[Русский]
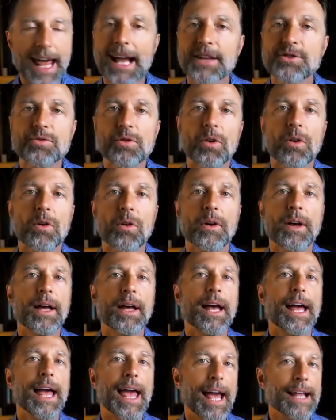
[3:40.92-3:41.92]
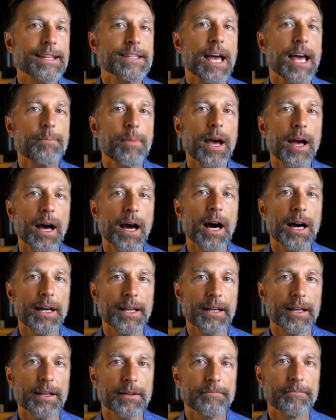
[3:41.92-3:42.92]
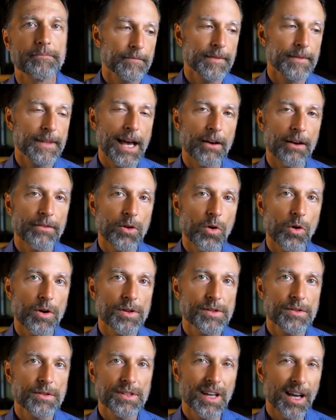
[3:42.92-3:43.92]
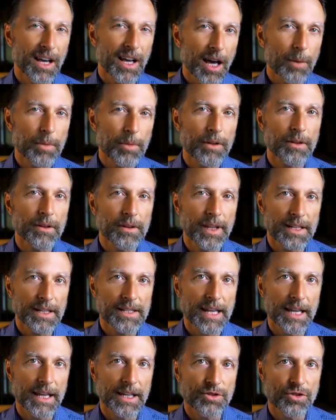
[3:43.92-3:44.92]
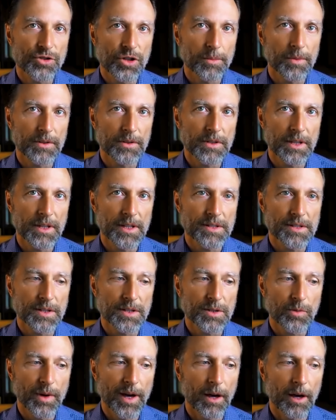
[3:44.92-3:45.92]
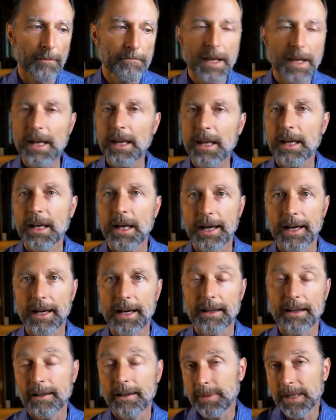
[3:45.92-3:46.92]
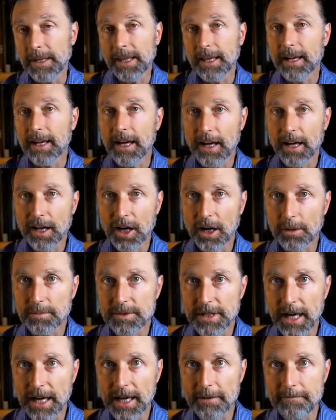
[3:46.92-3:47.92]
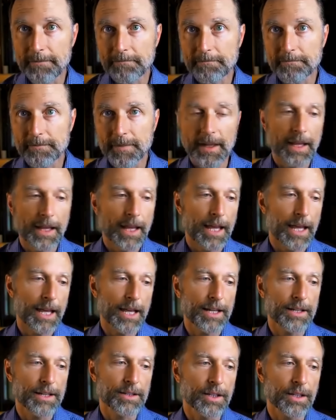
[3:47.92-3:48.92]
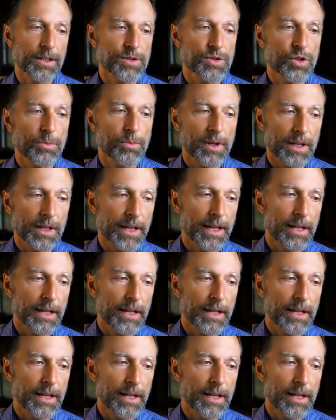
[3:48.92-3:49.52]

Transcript: натуральный антибиотик. Конечно, некоторые факторы могут ухудшать ситуацию. Высокоуглеводная диета и потребление